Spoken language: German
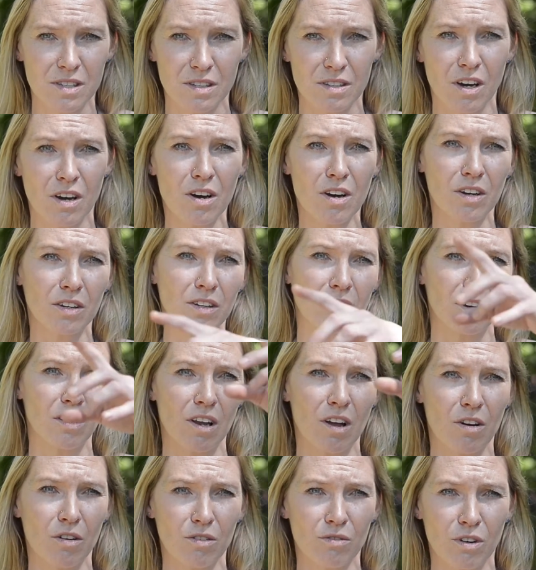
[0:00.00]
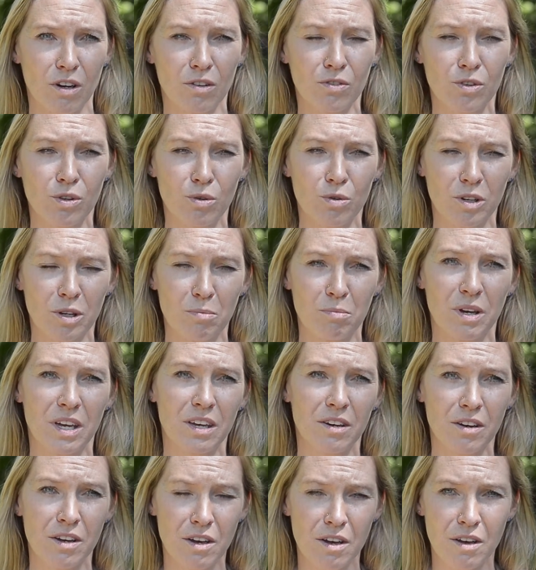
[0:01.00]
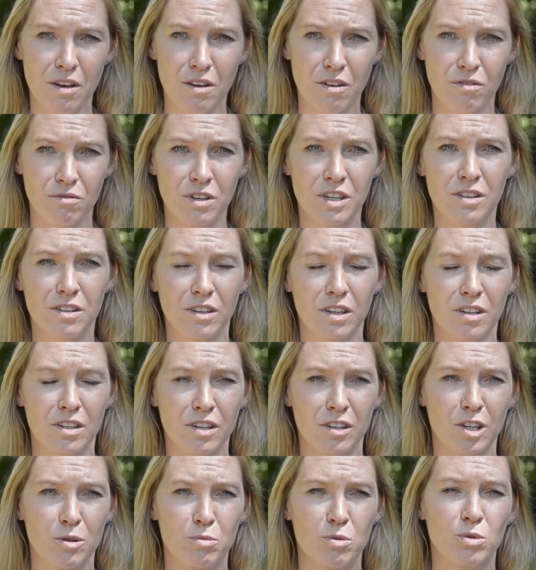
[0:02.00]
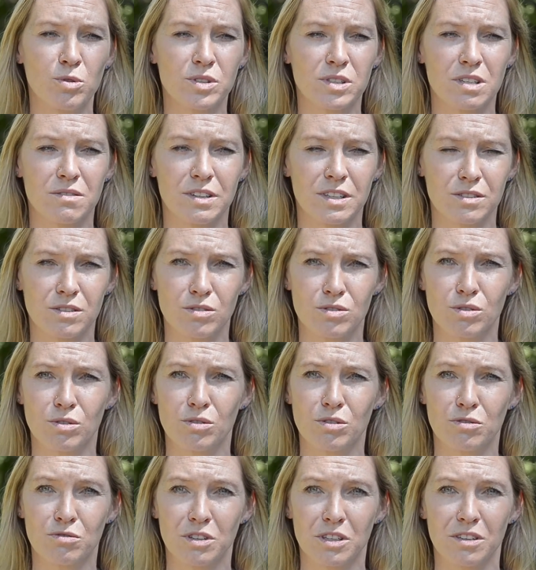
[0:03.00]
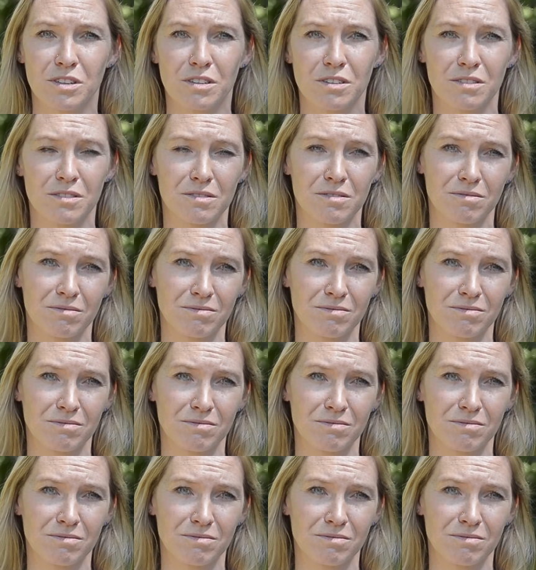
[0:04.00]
sie nach ihrer langen Wanderung im Meer wieder in ihr Geburtsgewässer zurückfinden.